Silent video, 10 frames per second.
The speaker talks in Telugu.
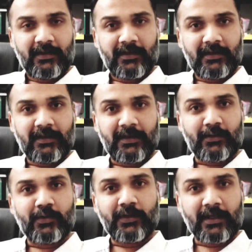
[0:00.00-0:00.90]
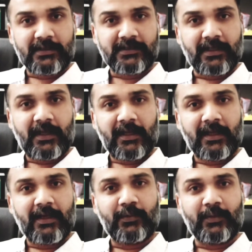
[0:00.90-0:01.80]
ఎంత రెండు లక్షల
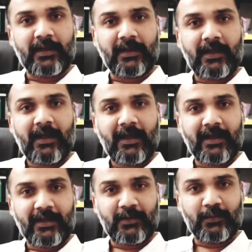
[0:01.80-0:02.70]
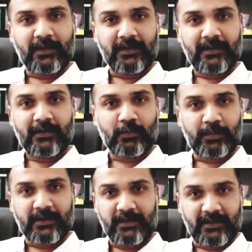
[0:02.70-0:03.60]
ఏడు వేల ఐదు వందల
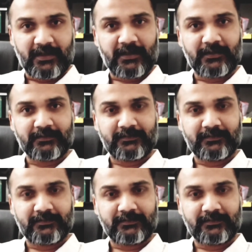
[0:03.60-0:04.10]
రూపాయలు అన్నట్టు